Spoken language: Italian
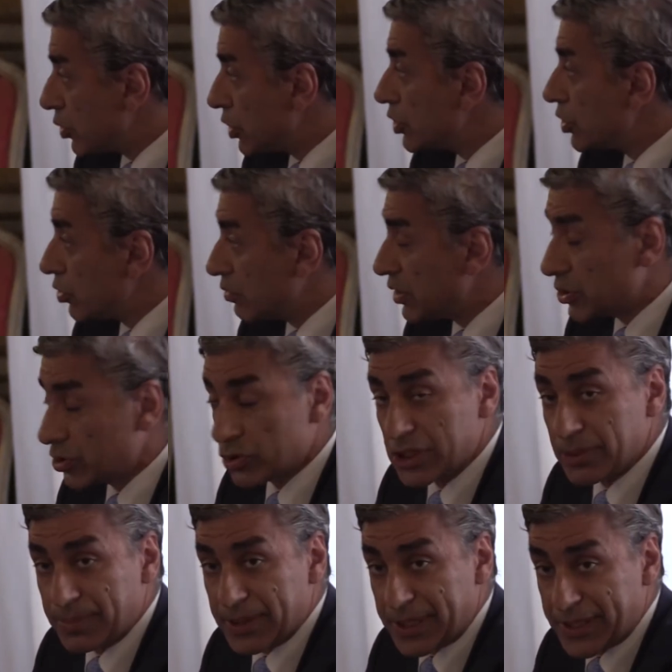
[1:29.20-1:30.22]
troverà
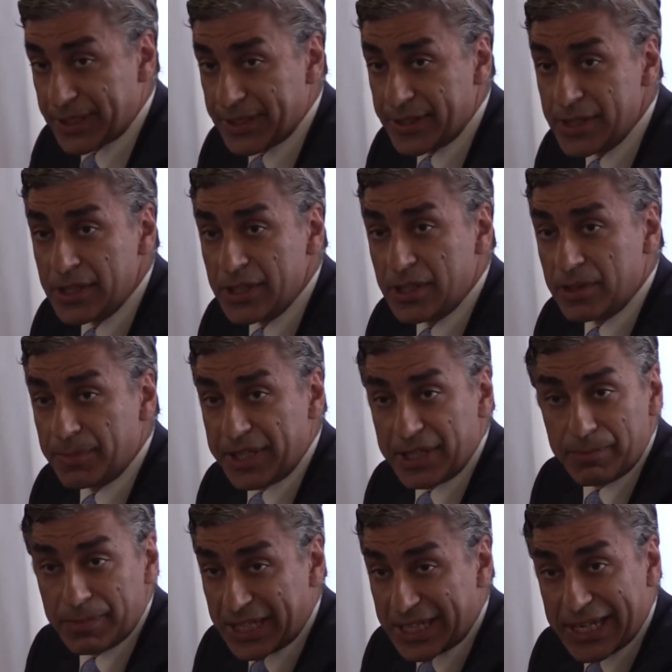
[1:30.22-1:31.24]
tutte le strutture che
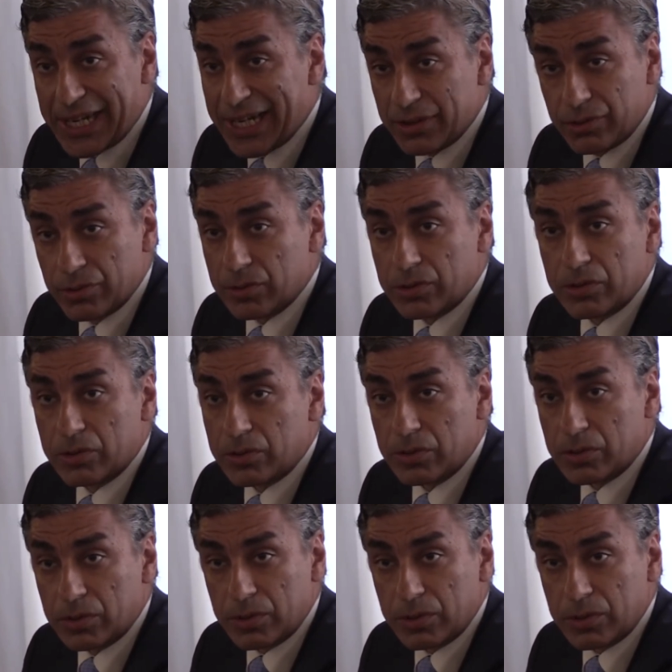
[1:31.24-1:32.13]
fanno capo al